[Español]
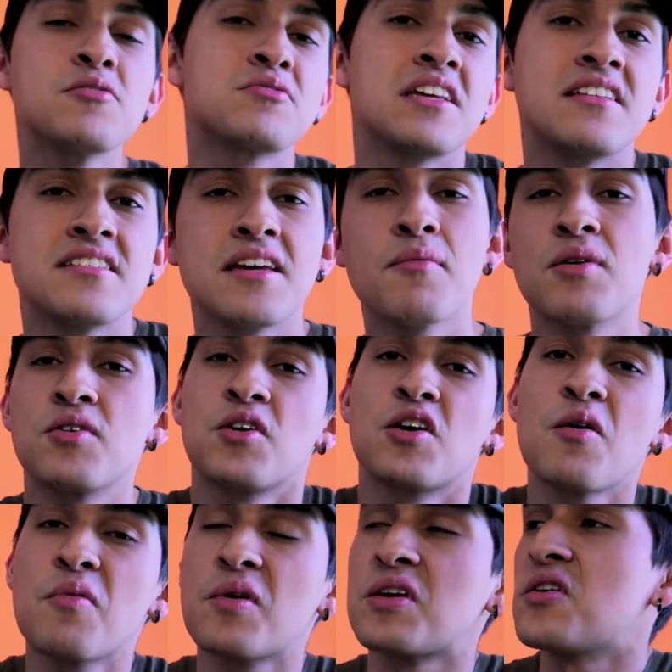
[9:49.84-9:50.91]
así ustedes dicen, bueno,
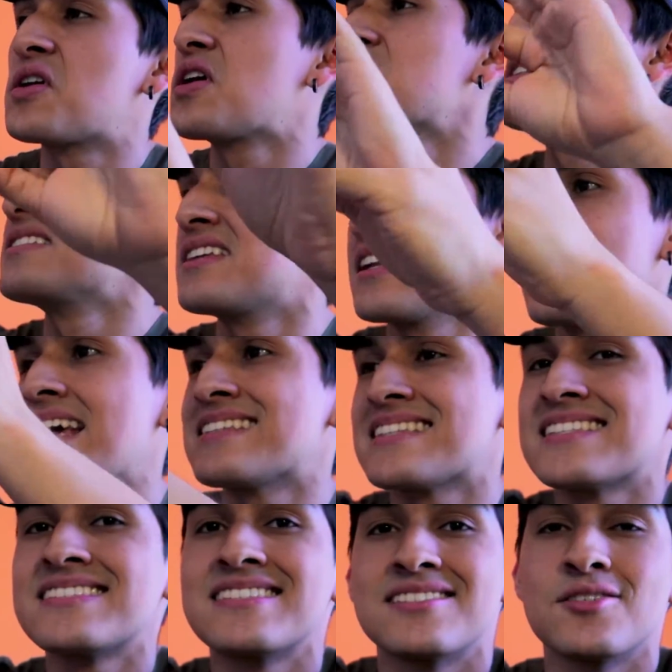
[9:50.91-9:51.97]
yo quiero, sentir
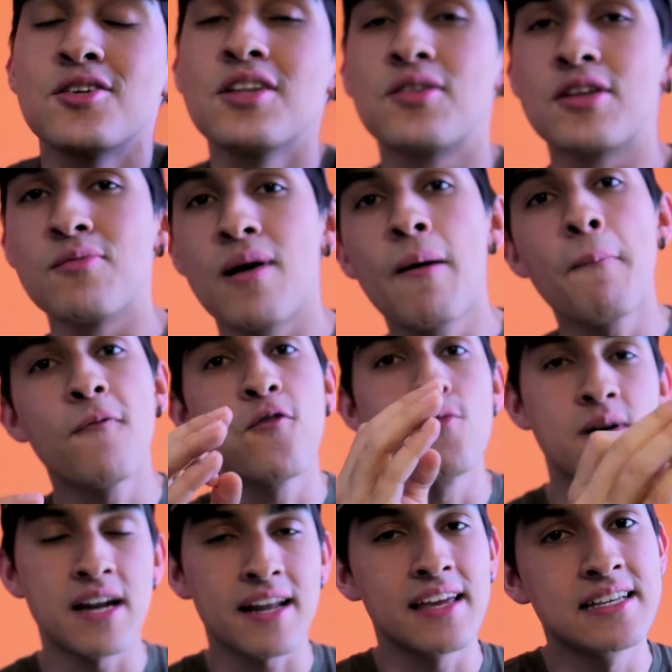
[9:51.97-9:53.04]
esta sensación, te va a
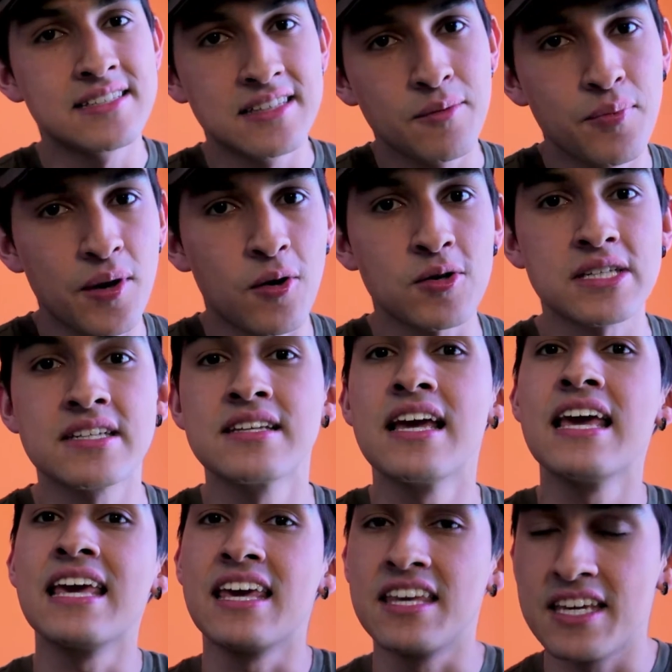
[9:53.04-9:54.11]
fumar este tipo de cosas.
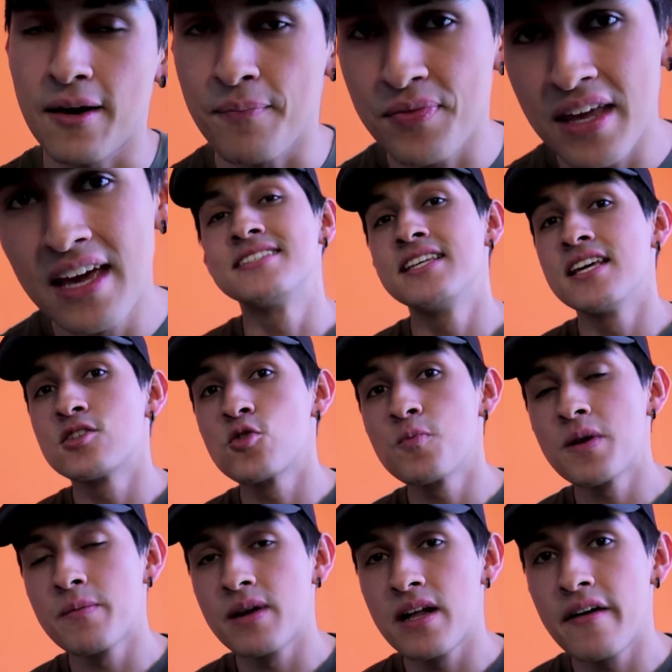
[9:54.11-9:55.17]
Y ya. Si es
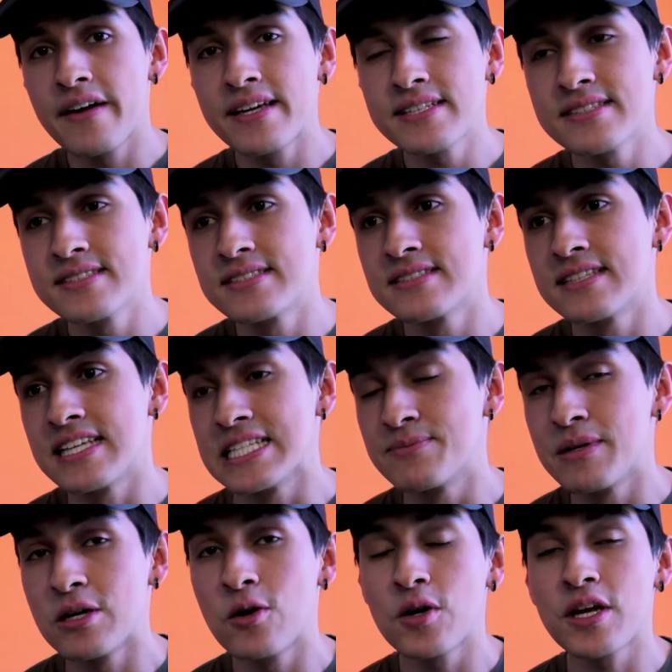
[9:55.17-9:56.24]
su primera vez,
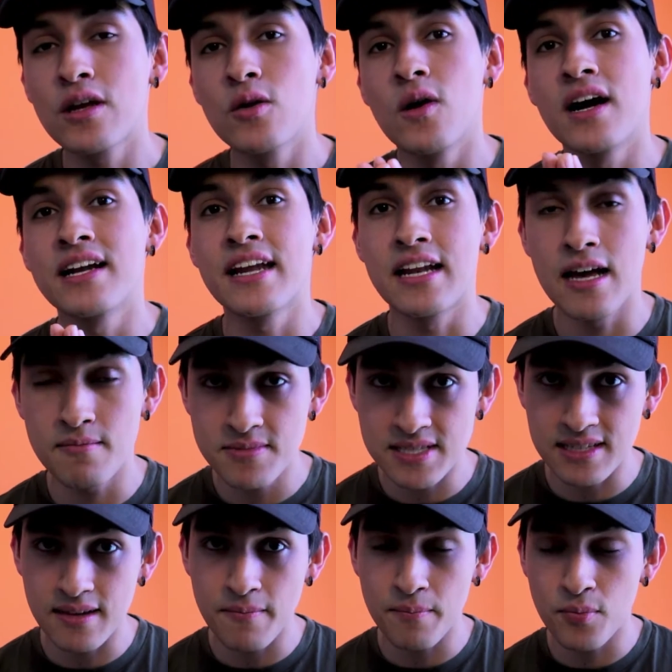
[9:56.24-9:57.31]
es mejor que lo hagan en
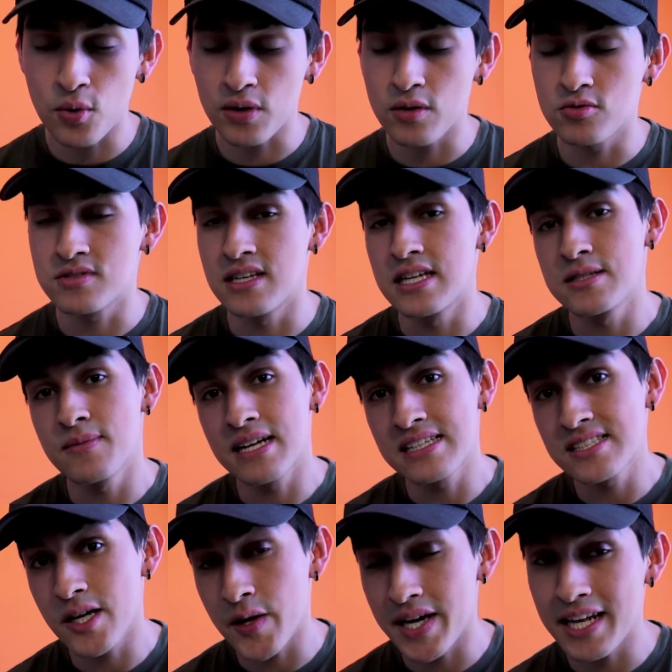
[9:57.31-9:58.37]
Ámsterdam porque ustedes van
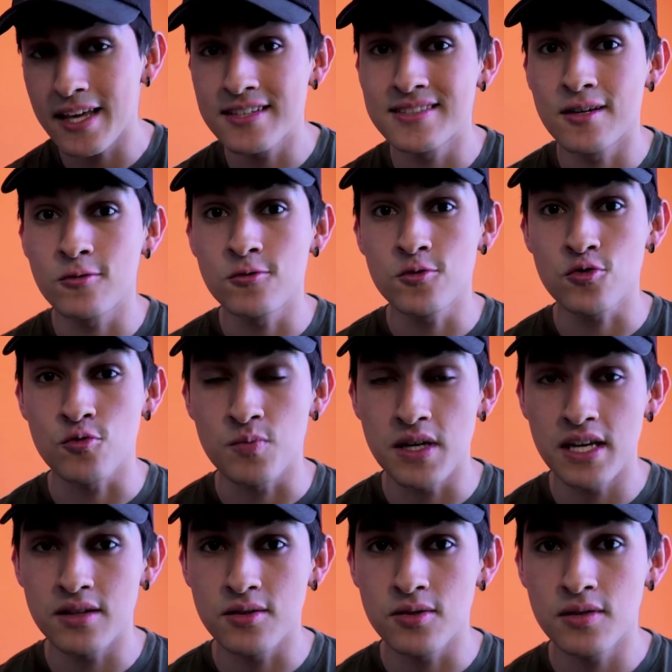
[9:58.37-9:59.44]
a saber que están
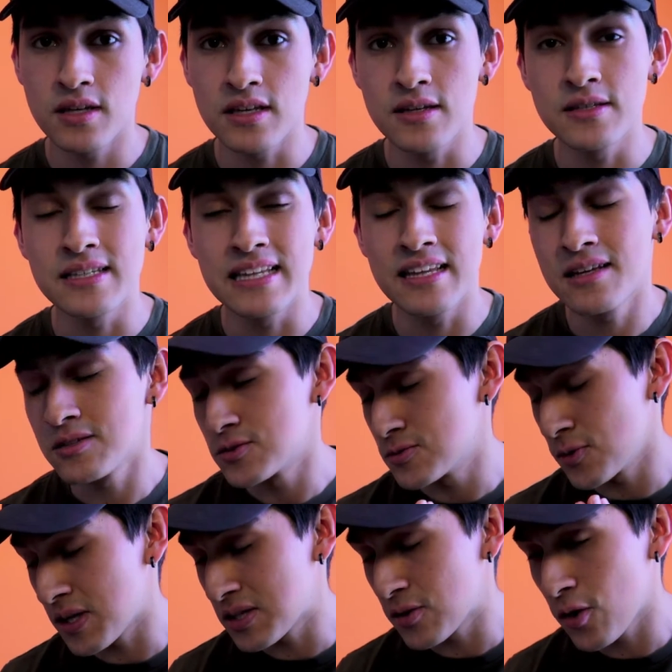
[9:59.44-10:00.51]
consumiendo. Y
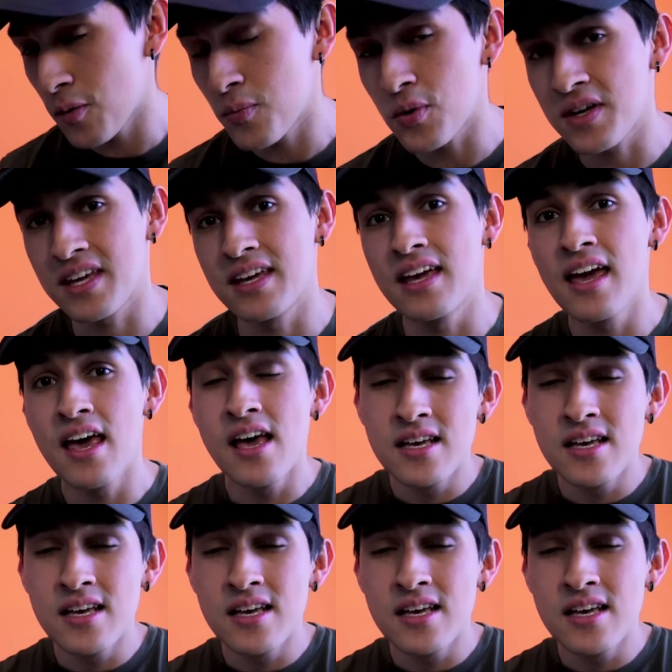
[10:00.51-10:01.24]
sobre todo porque